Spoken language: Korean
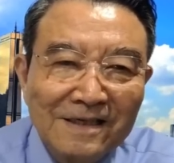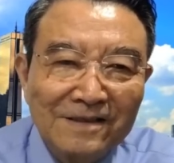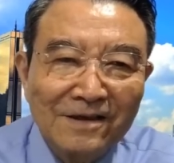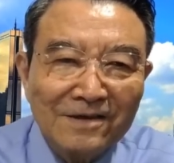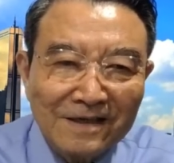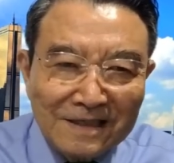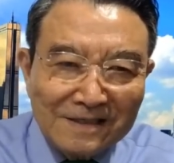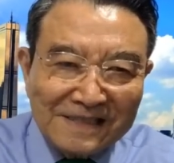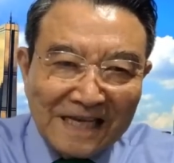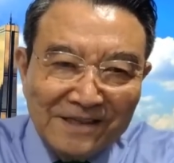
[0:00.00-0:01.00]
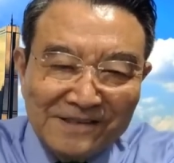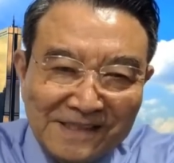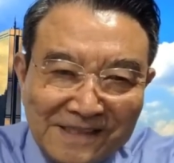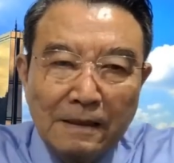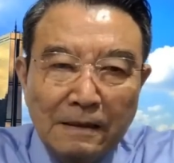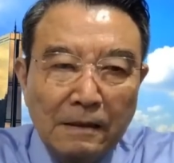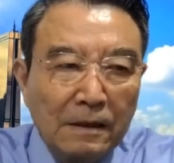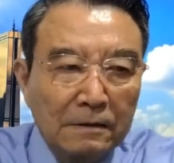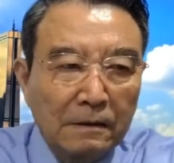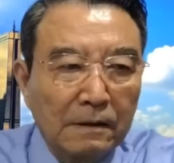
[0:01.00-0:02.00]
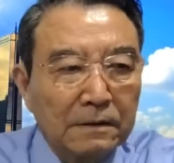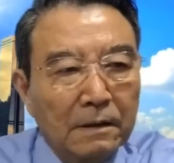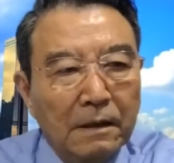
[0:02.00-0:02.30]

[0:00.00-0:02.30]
런 어리를 사이언스 런